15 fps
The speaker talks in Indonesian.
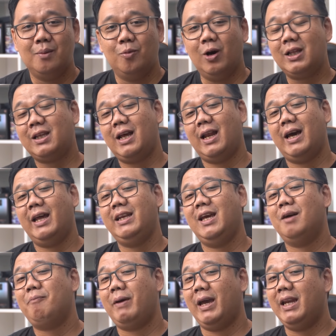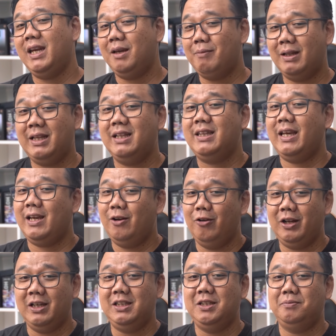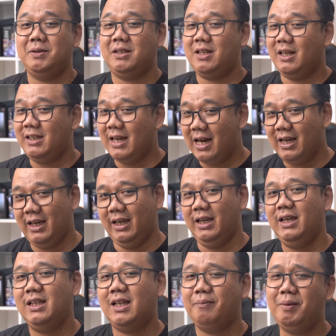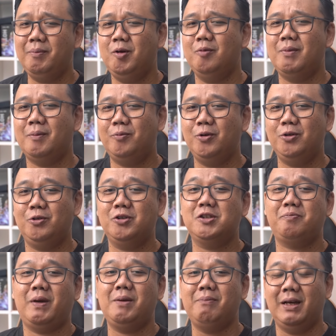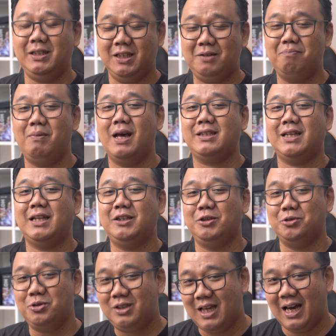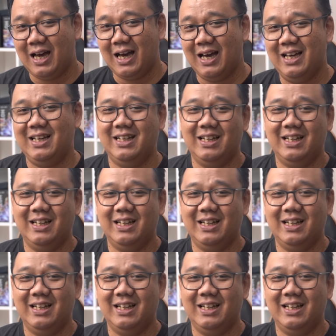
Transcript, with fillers: buat kalangan yang pengen nikmatin teknologi chipset tercanggih tapi belum mampu untuk spend budget belasan juta